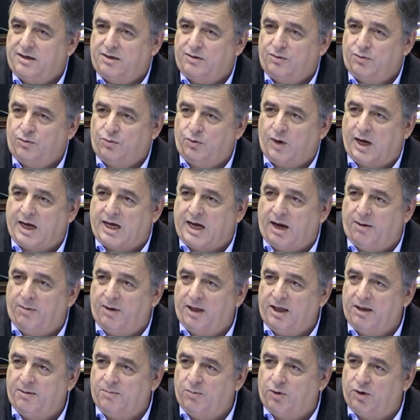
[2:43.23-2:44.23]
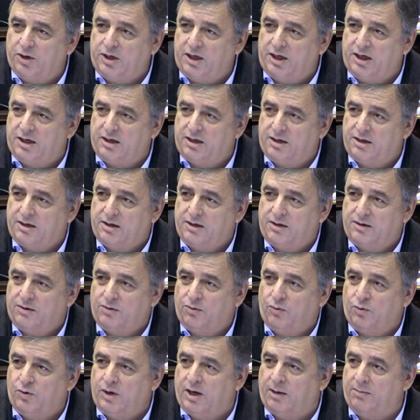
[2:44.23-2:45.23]
o acaba de morir
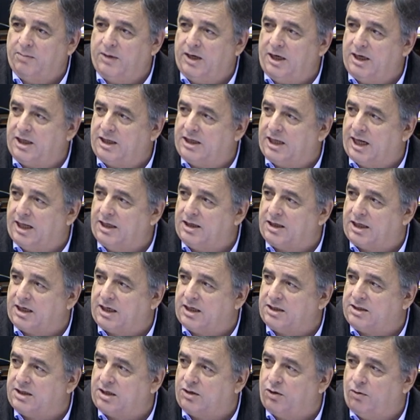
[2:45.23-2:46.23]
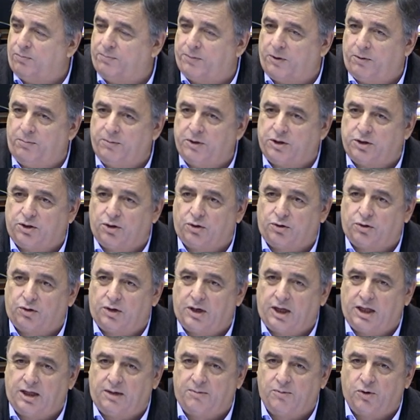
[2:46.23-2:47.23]
una militante que se comprometió con la
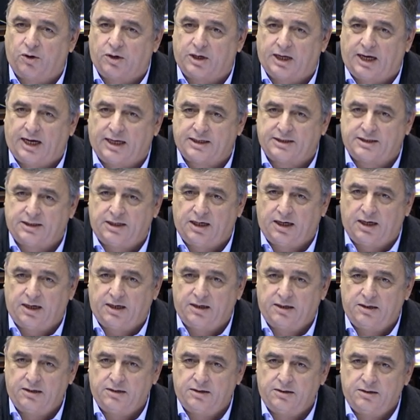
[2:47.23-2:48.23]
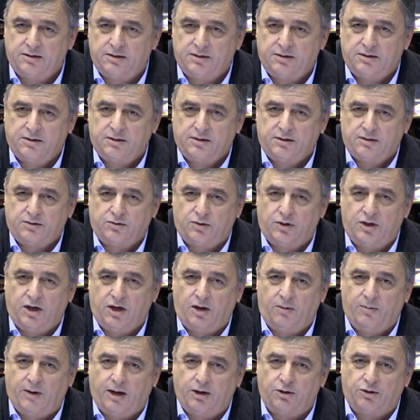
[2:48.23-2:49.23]
democracia, con el
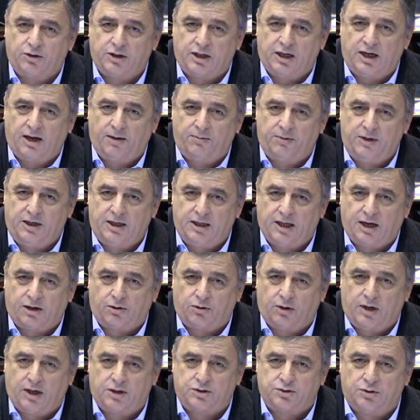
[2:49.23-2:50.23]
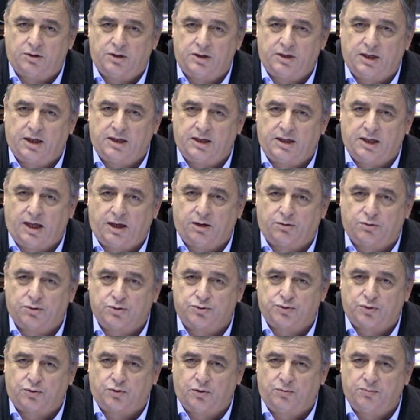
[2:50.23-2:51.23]
valor de la vida, con la solidaridad y con sus
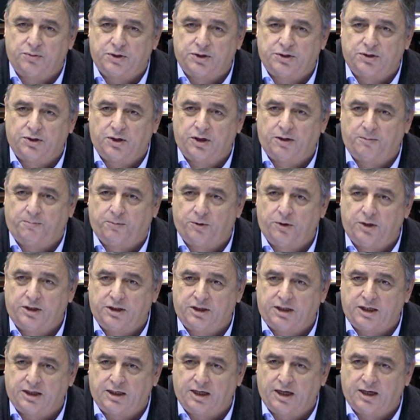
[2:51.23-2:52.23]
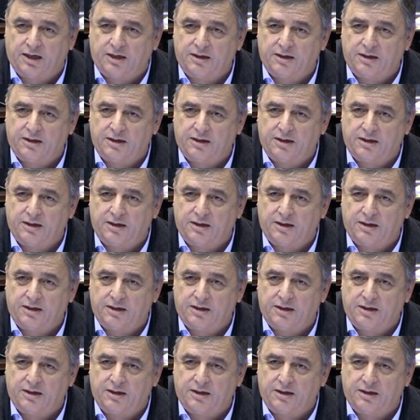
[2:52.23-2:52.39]
convicciones políticas.